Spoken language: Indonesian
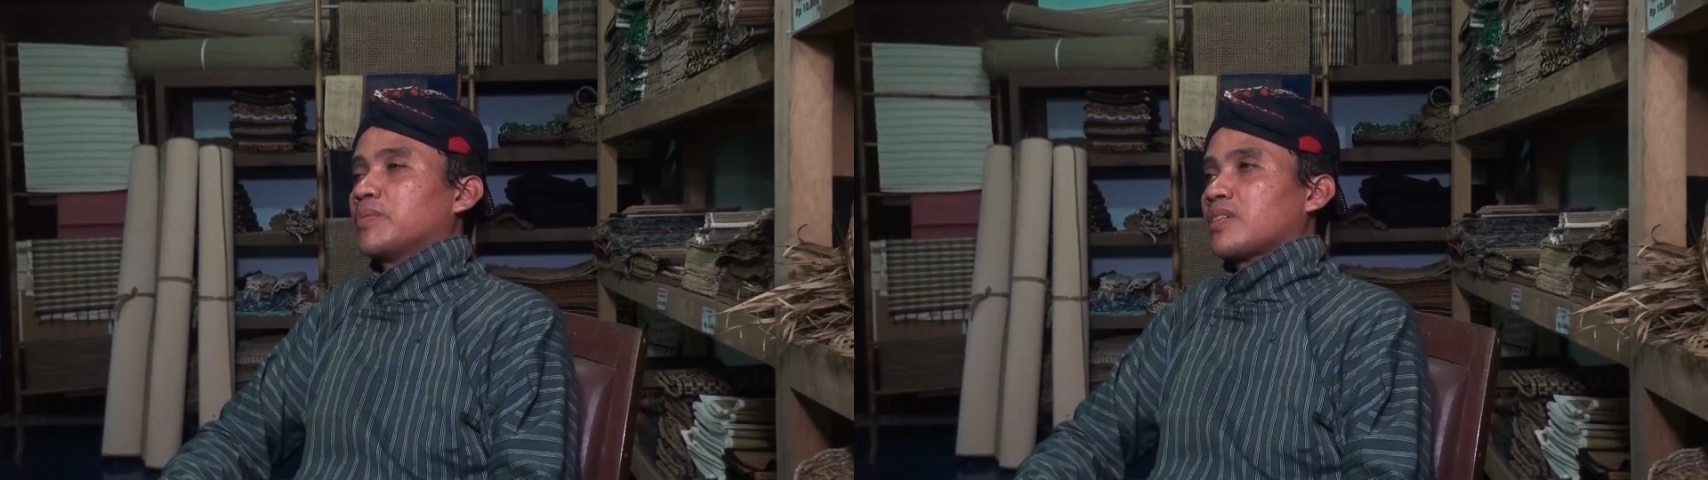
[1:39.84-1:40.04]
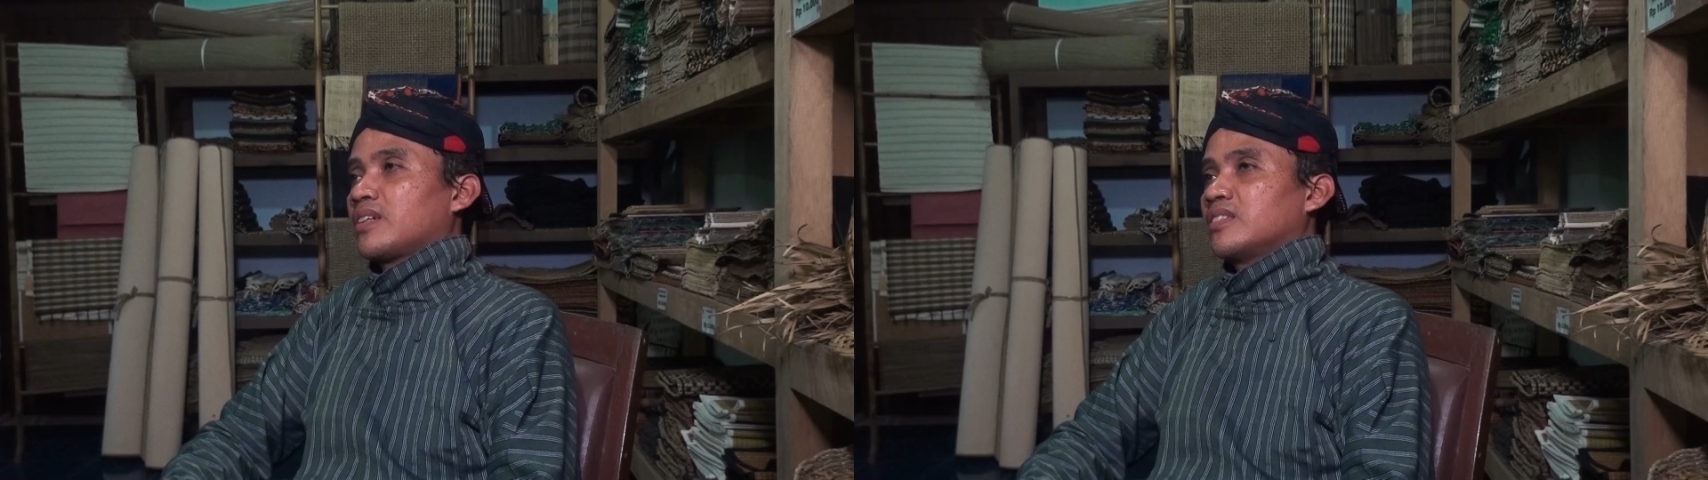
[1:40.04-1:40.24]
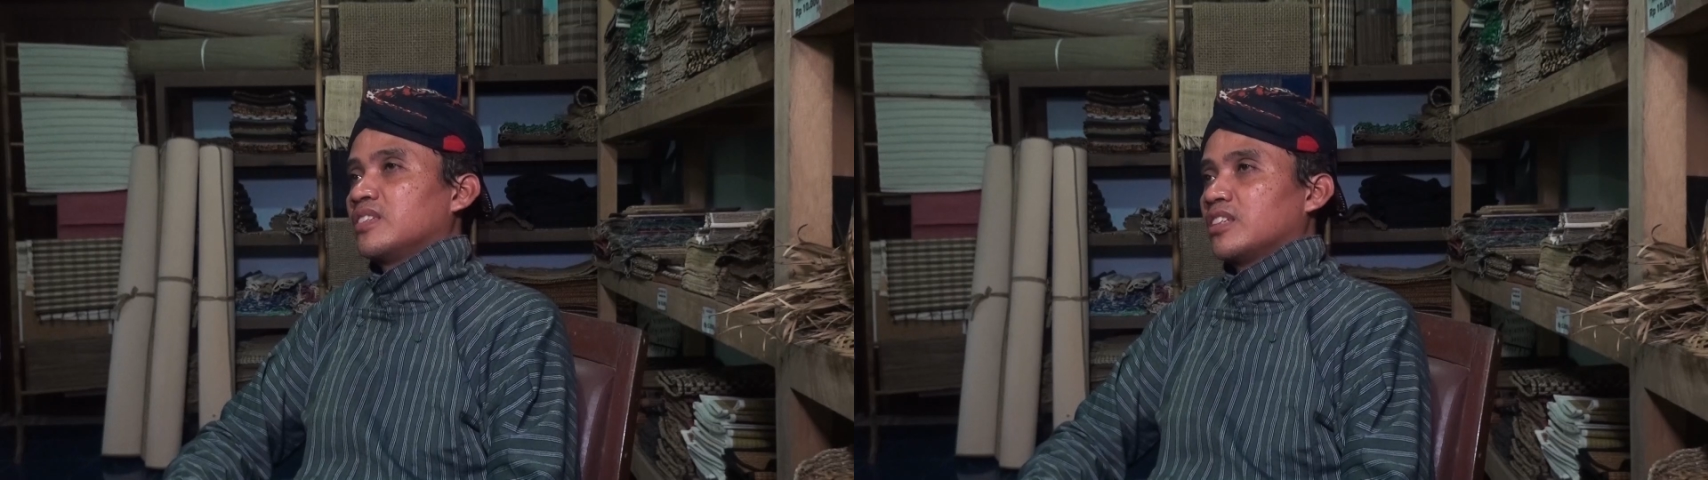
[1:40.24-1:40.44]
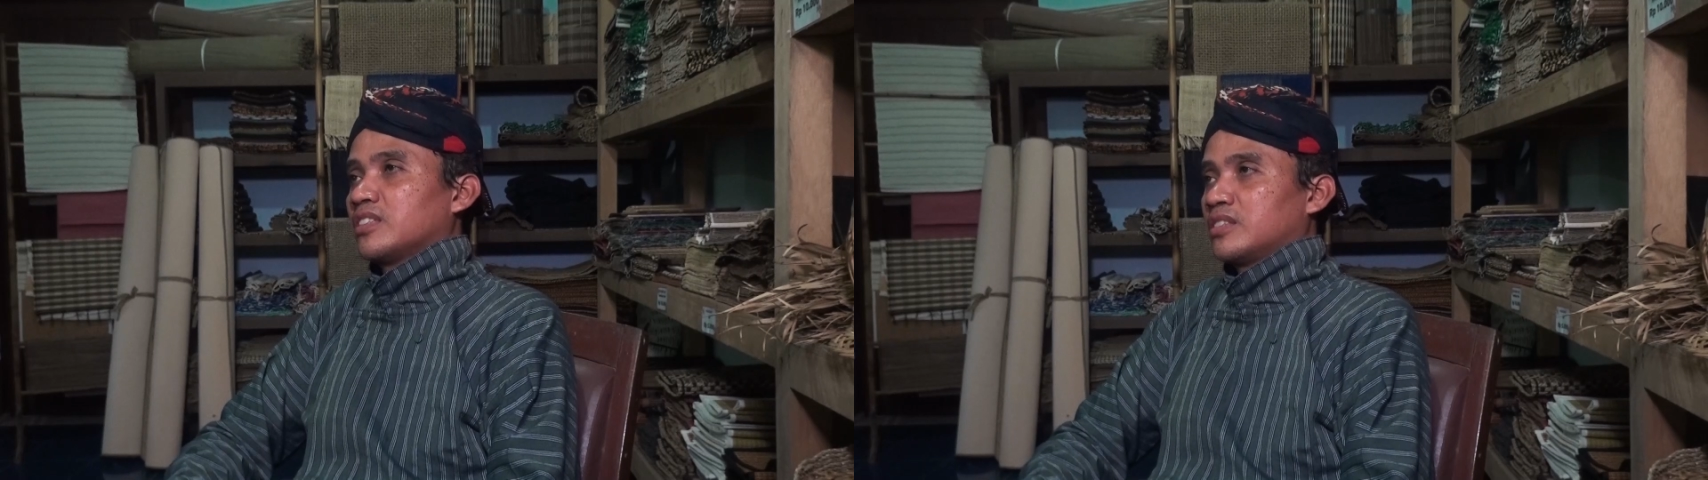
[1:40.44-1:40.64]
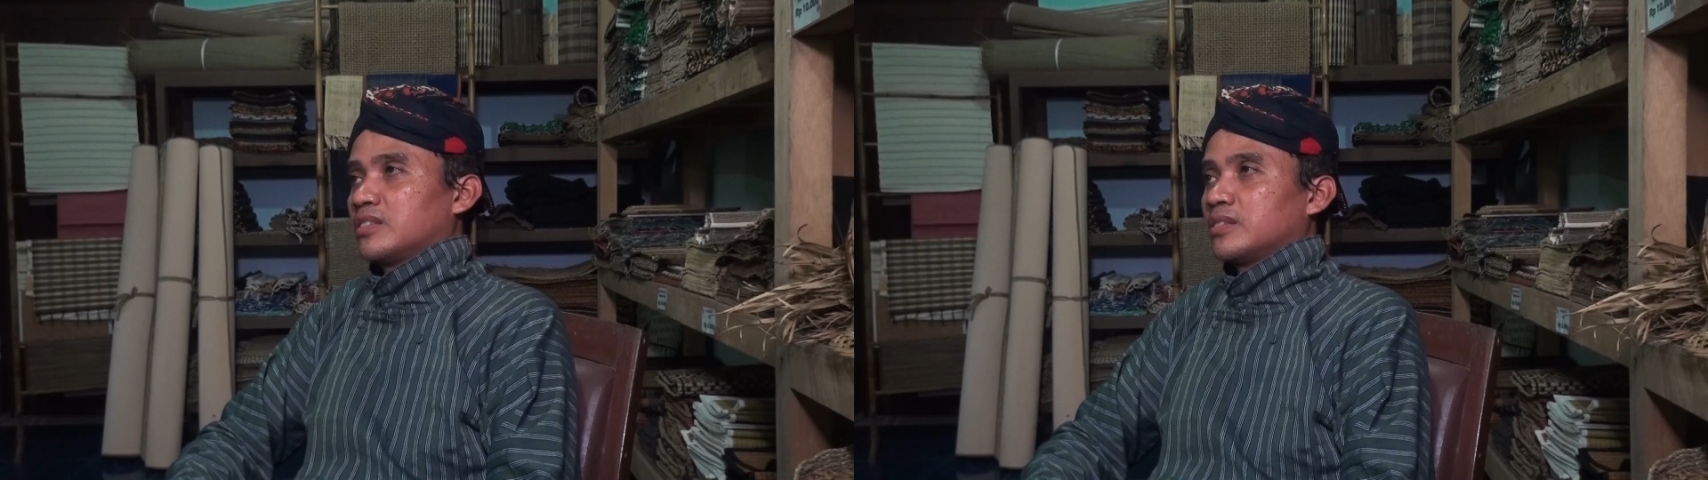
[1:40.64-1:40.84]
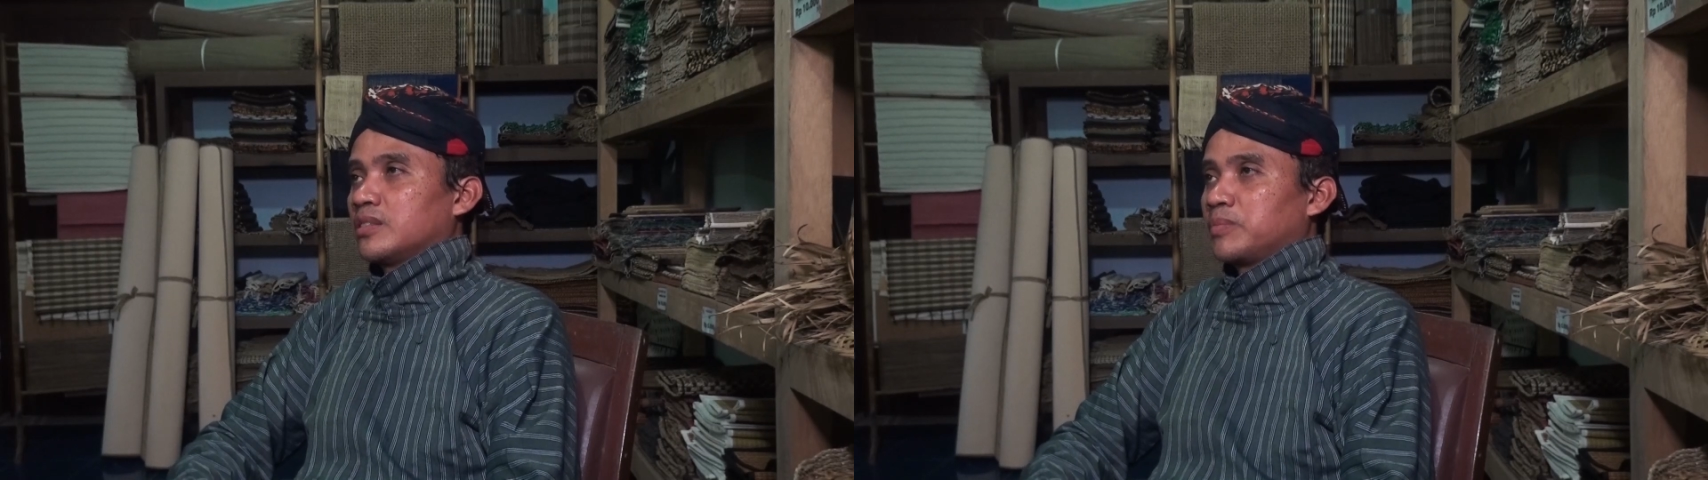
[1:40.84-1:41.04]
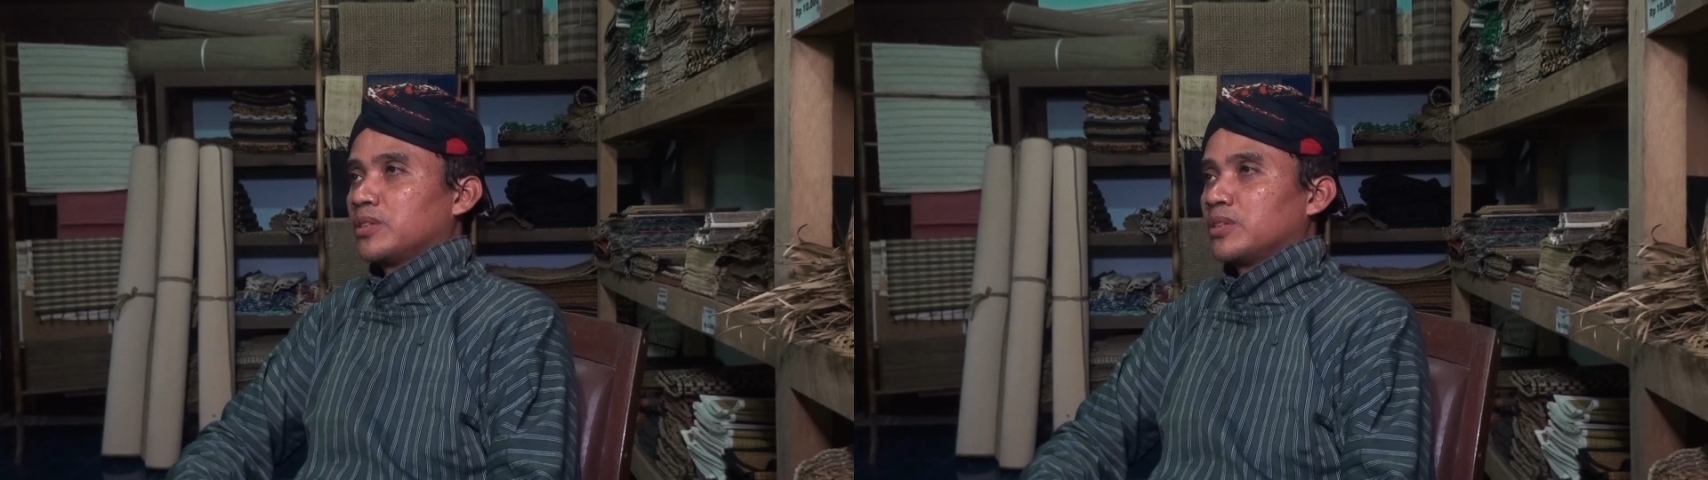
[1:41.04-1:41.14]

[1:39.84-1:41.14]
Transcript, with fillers: Peran Dinas